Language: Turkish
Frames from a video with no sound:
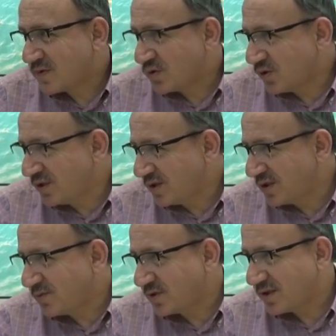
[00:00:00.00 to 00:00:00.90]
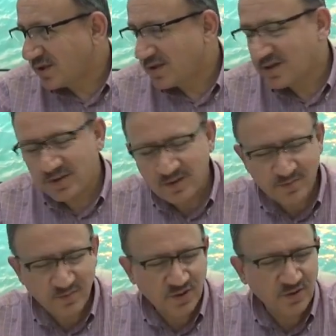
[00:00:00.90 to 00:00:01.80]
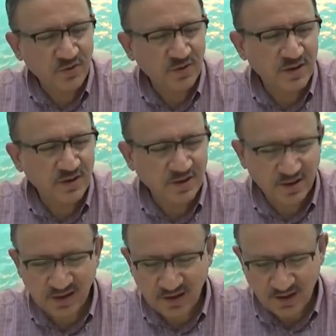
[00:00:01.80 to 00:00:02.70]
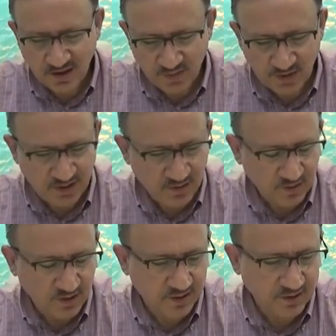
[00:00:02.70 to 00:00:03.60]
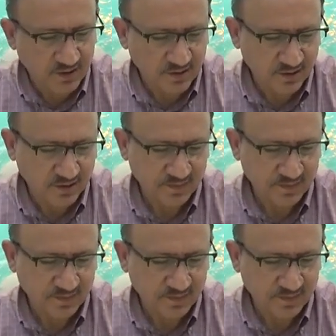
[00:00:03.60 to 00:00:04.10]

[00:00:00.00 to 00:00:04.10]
çok hızlı bir şekilde bir günde diyeceğiz ki aha bayram geldi.